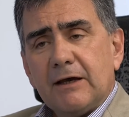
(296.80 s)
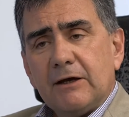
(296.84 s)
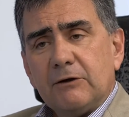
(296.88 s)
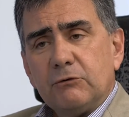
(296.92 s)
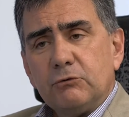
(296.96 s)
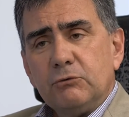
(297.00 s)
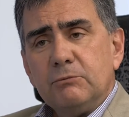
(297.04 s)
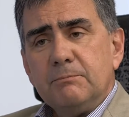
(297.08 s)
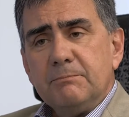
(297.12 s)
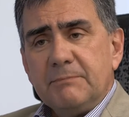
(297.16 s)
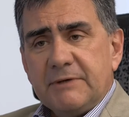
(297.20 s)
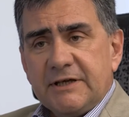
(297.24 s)

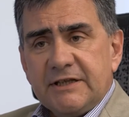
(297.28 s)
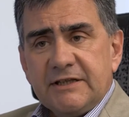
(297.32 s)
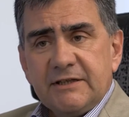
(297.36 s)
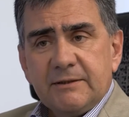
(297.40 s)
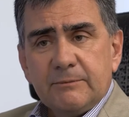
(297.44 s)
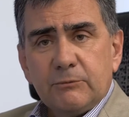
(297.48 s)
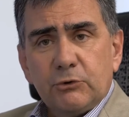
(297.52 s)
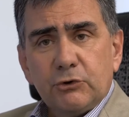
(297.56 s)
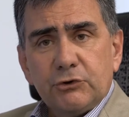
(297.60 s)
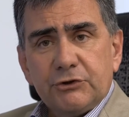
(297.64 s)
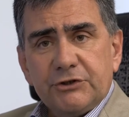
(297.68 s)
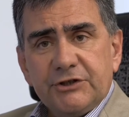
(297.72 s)
un
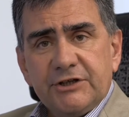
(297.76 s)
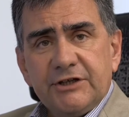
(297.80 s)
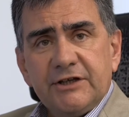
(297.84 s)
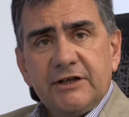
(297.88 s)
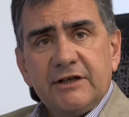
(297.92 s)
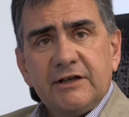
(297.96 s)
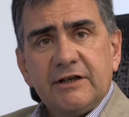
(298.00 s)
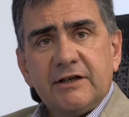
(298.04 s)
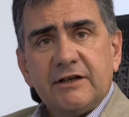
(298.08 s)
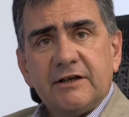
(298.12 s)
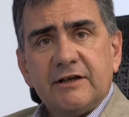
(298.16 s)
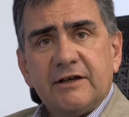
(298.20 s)
minimo
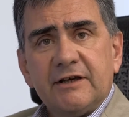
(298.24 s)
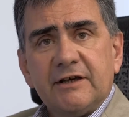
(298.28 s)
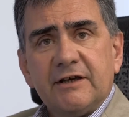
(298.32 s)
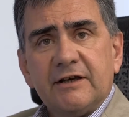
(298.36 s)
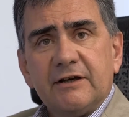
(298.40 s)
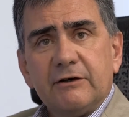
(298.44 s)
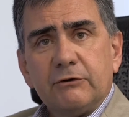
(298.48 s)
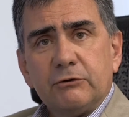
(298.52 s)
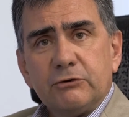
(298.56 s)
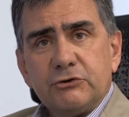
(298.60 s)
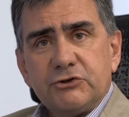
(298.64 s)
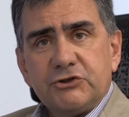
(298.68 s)
di
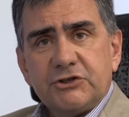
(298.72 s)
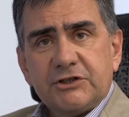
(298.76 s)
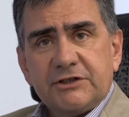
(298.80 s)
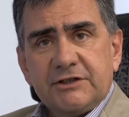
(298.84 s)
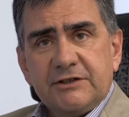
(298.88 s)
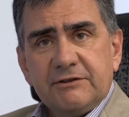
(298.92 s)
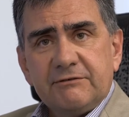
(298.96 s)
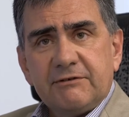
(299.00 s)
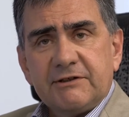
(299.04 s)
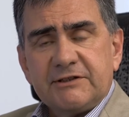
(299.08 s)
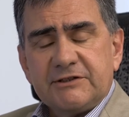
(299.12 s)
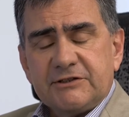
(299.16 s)
eh,
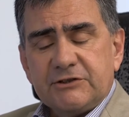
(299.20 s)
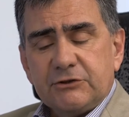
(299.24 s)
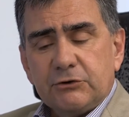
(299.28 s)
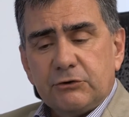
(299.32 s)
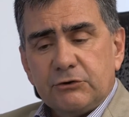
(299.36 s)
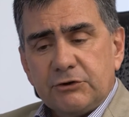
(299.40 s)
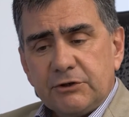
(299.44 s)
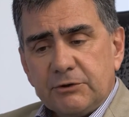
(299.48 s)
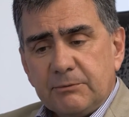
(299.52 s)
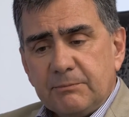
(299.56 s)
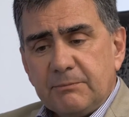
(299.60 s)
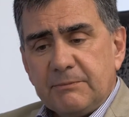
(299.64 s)

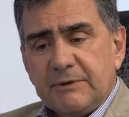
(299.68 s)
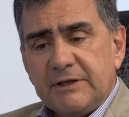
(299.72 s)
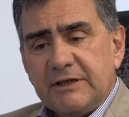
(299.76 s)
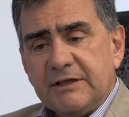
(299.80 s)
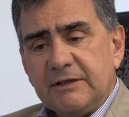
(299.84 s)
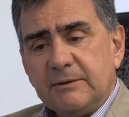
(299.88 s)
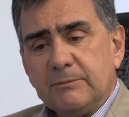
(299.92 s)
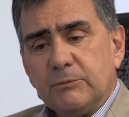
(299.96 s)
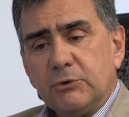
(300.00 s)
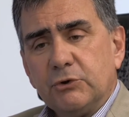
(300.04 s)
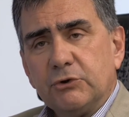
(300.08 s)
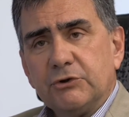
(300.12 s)
oggettivazione, un
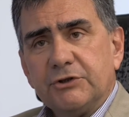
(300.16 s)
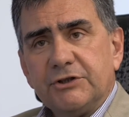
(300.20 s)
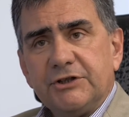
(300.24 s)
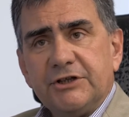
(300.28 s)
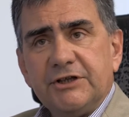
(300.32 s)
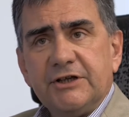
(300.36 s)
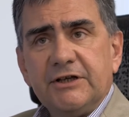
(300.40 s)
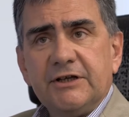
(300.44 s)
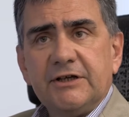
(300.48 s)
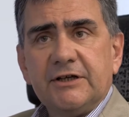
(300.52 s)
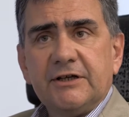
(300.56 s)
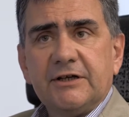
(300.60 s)
minimo
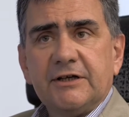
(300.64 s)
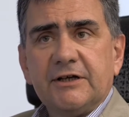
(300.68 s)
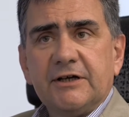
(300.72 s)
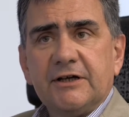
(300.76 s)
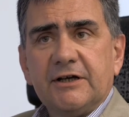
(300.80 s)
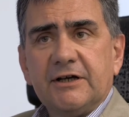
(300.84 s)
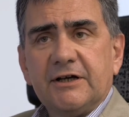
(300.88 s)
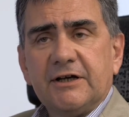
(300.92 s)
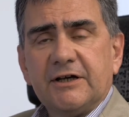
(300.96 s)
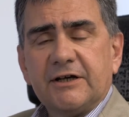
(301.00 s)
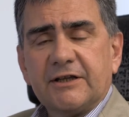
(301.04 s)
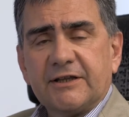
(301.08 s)
di
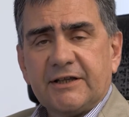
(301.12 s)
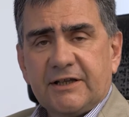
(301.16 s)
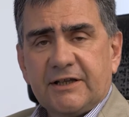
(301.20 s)
eh,